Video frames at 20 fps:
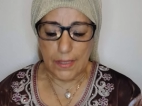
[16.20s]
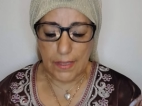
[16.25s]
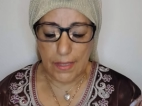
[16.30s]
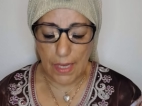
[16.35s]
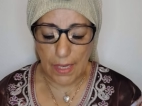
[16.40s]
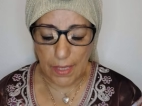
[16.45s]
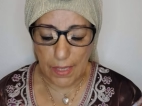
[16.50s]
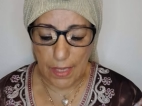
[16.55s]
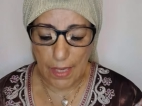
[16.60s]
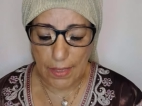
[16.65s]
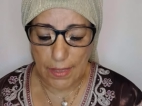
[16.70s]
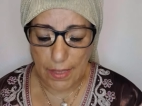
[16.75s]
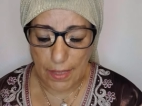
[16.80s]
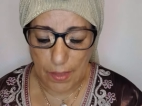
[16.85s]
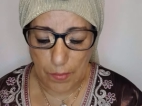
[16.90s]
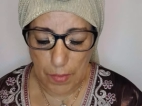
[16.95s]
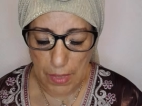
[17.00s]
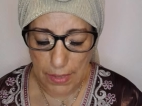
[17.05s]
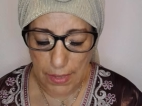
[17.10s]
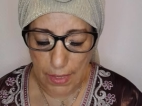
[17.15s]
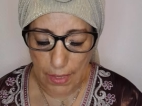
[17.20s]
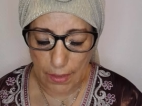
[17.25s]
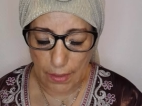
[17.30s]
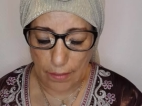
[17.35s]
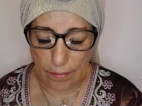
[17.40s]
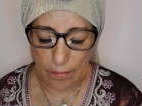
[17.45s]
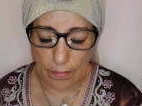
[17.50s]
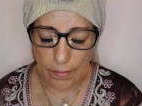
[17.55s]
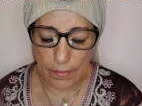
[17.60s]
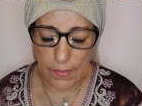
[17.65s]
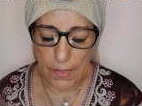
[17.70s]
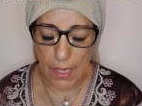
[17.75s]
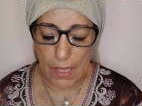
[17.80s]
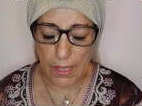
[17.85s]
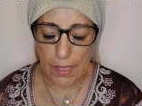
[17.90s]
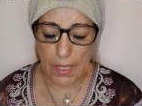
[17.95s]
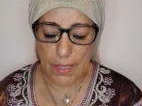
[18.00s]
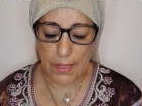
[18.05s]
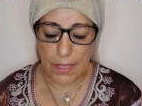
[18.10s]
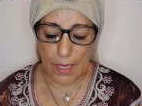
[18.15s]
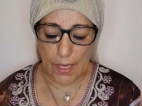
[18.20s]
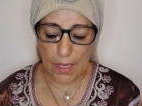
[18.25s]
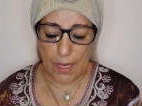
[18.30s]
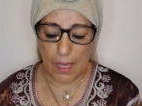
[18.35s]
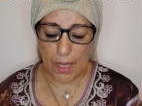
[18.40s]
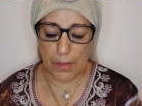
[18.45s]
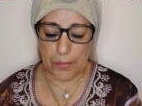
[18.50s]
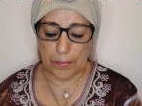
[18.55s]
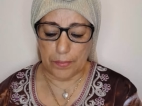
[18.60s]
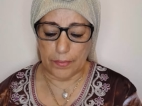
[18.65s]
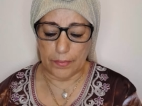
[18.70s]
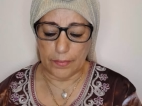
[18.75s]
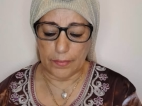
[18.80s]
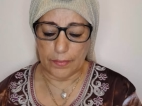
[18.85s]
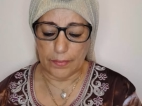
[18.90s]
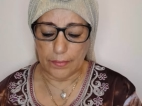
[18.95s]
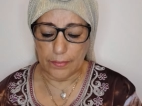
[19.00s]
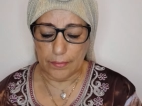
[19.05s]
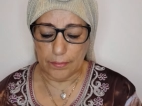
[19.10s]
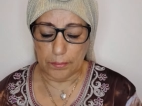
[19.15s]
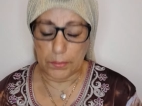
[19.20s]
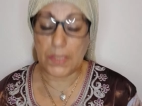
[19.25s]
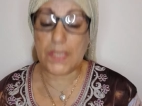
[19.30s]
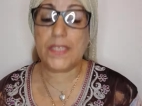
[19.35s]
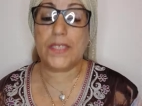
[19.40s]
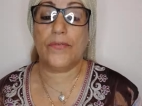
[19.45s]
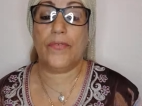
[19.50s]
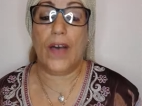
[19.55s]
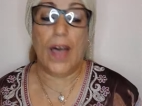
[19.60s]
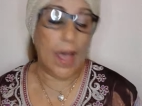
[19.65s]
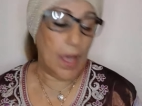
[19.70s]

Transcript: تحياتي لمازيغني تحياتي للعرب بصفة